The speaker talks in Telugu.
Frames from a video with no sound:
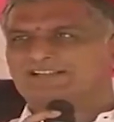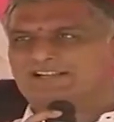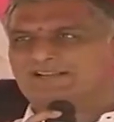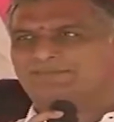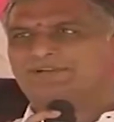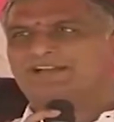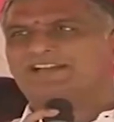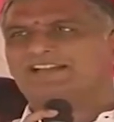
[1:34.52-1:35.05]

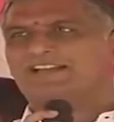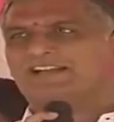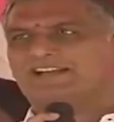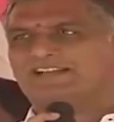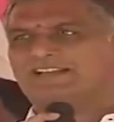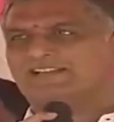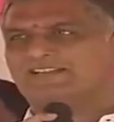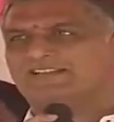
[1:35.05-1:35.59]
లైబ్రరీ
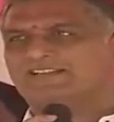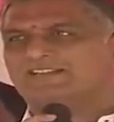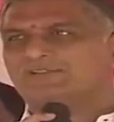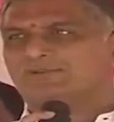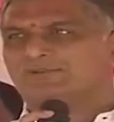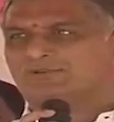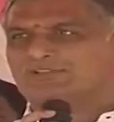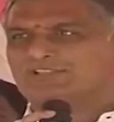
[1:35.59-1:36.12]
కానీ
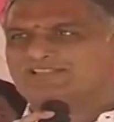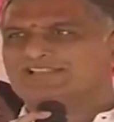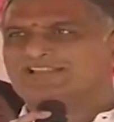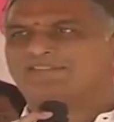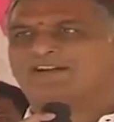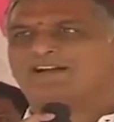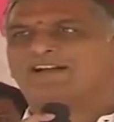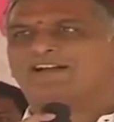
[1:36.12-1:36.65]
కొంత
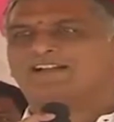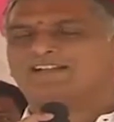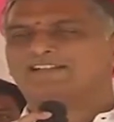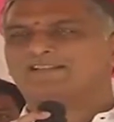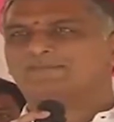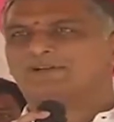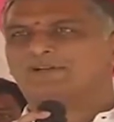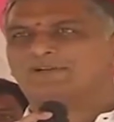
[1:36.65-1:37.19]
సేవా
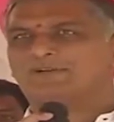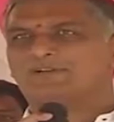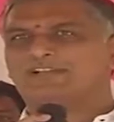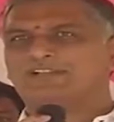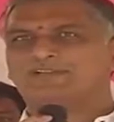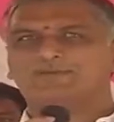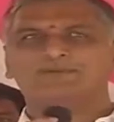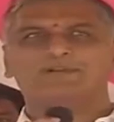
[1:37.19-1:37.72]
కార్యక్రమాల్లో
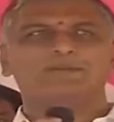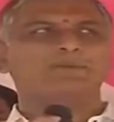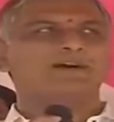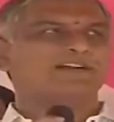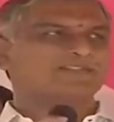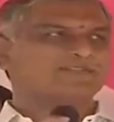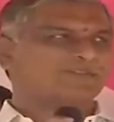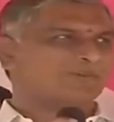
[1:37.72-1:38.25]
నేను కూడా
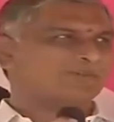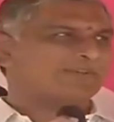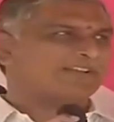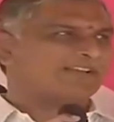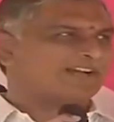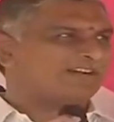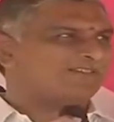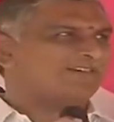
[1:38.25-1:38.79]
భాగస్వామ్యం
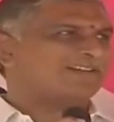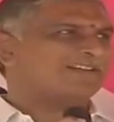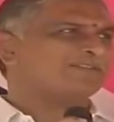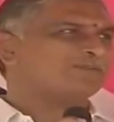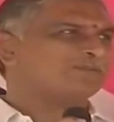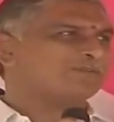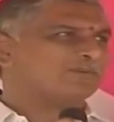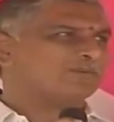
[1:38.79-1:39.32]

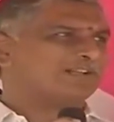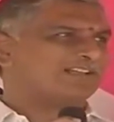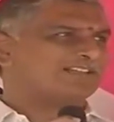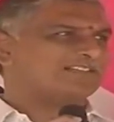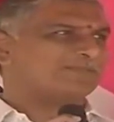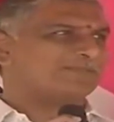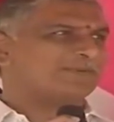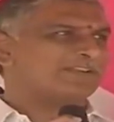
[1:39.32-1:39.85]
కావాలనుకుంటున్నా అని
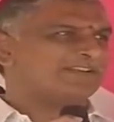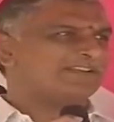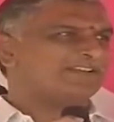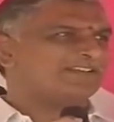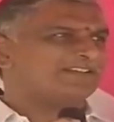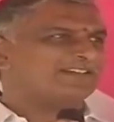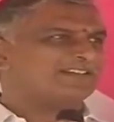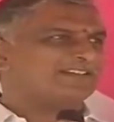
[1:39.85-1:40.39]
చెప్పి
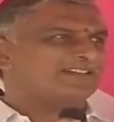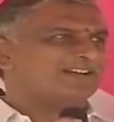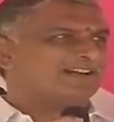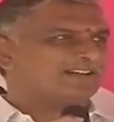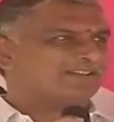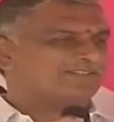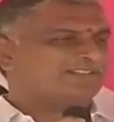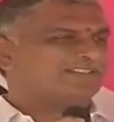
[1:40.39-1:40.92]

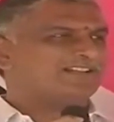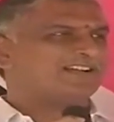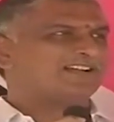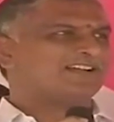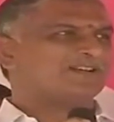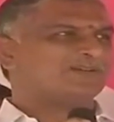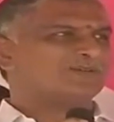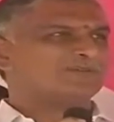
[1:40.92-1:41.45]
అరవింద్ నాకు
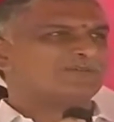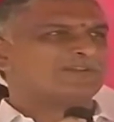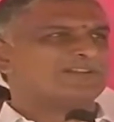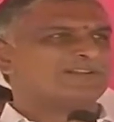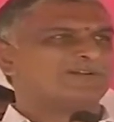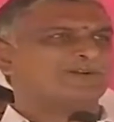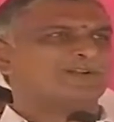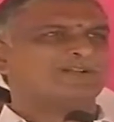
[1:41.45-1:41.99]
ఆ రోజు
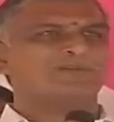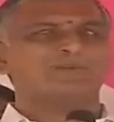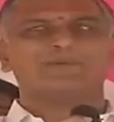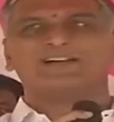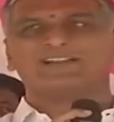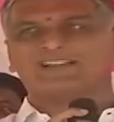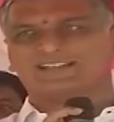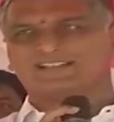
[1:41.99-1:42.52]
పెళ్లిలో నాతో
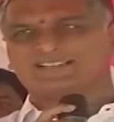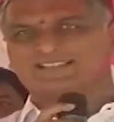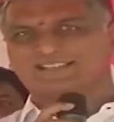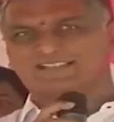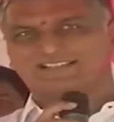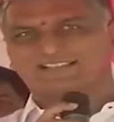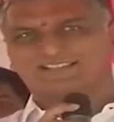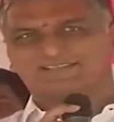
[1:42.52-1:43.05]
మాట్లాడడం
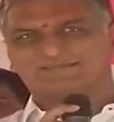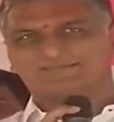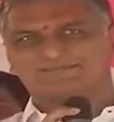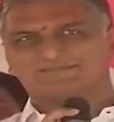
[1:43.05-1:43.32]
జరిగింది